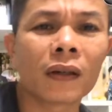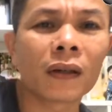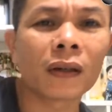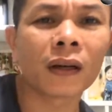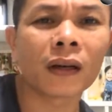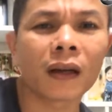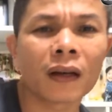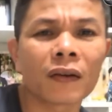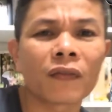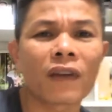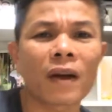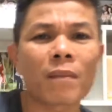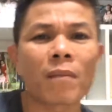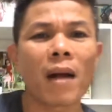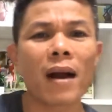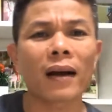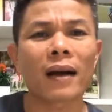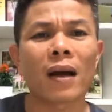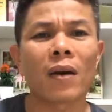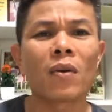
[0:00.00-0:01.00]
à, và
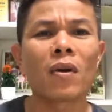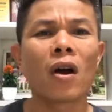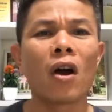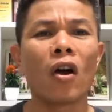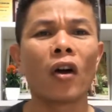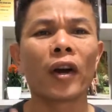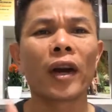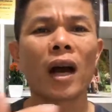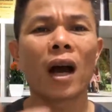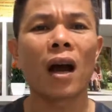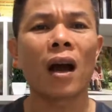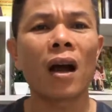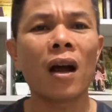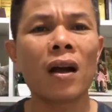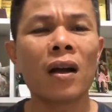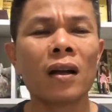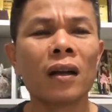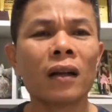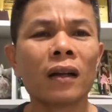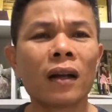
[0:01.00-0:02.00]
bắt đầu ngồi
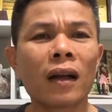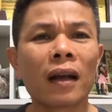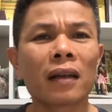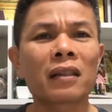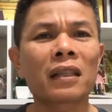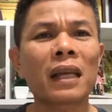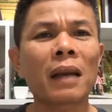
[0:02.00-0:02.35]
đó à,